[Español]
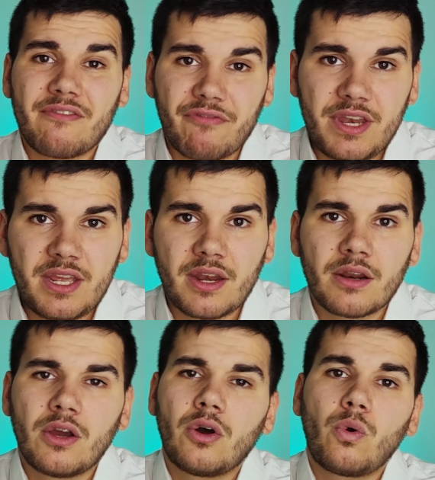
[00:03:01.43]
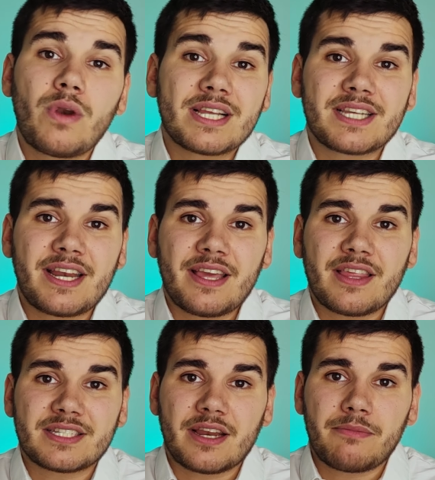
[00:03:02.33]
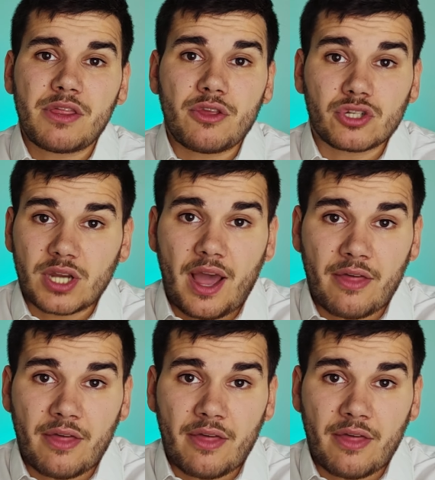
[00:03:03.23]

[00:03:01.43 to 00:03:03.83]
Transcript: definir una serie de servicios